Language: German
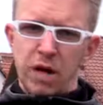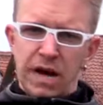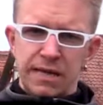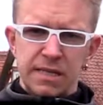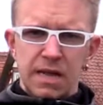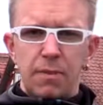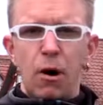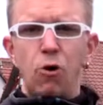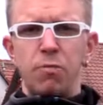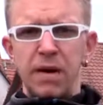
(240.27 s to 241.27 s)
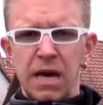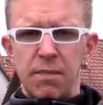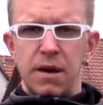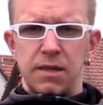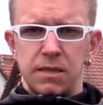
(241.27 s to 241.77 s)
erhalten ist, aber auch
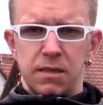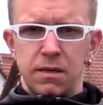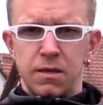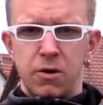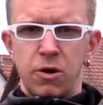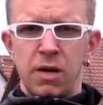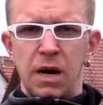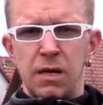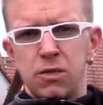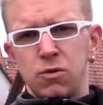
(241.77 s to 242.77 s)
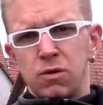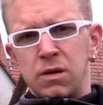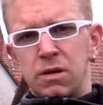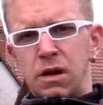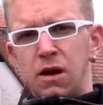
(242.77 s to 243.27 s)
begehbar ist. Ihr könnt also
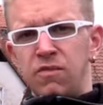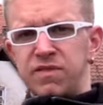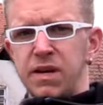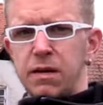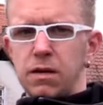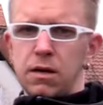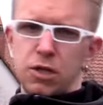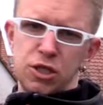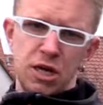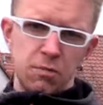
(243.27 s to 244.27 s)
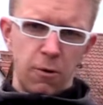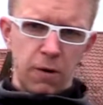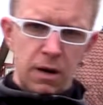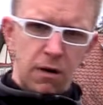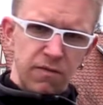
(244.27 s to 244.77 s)
auf den
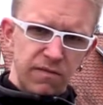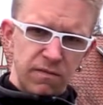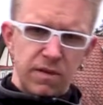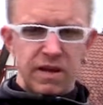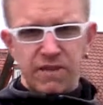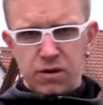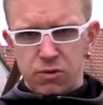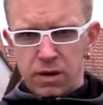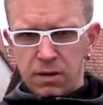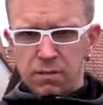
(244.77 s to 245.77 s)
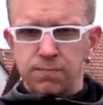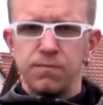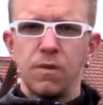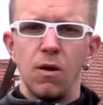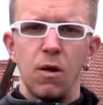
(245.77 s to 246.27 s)
Stadtmauern laufen, eventuell,
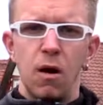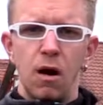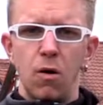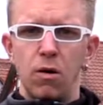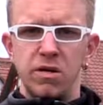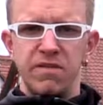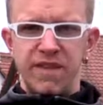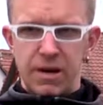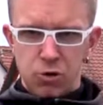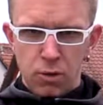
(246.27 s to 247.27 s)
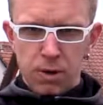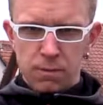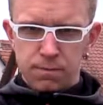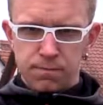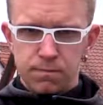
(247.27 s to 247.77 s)
die Wehrtürme
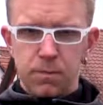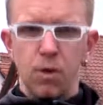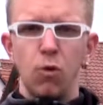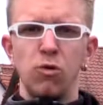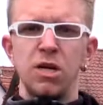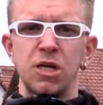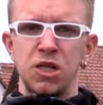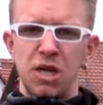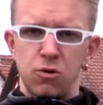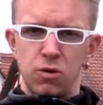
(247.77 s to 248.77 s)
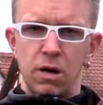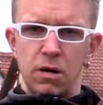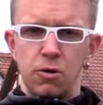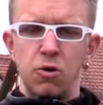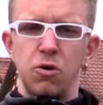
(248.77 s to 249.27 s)
und das Stadttor
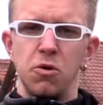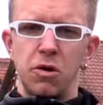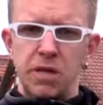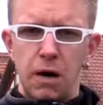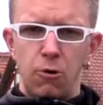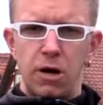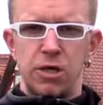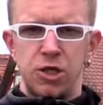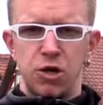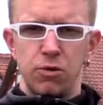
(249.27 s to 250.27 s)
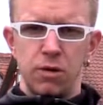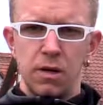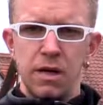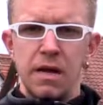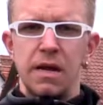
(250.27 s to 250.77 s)
könnt ihr euch auch anschauen.
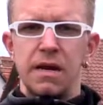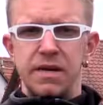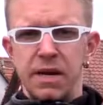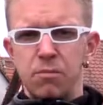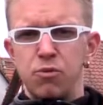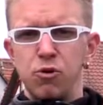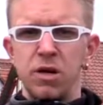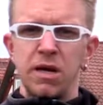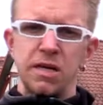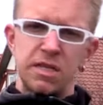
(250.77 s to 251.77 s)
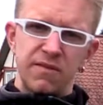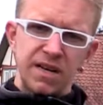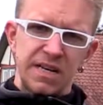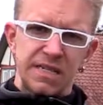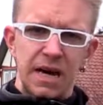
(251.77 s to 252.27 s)
Denn Büding ist ja wie
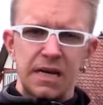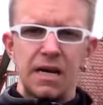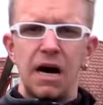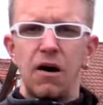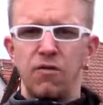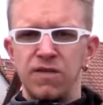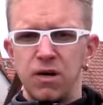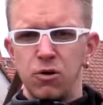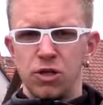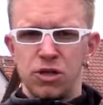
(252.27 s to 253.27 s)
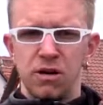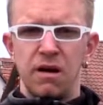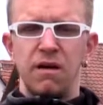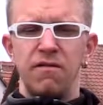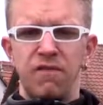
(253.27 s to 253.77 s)
gesagt auf der deutschen
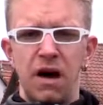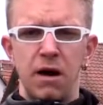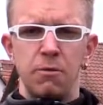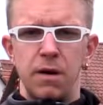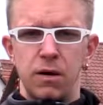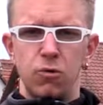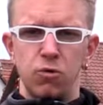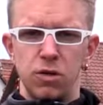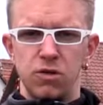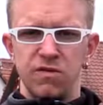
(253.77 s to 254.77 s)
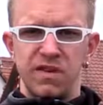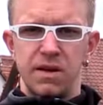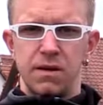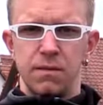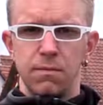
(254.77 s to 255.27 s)
Fachwerkroute zu finden.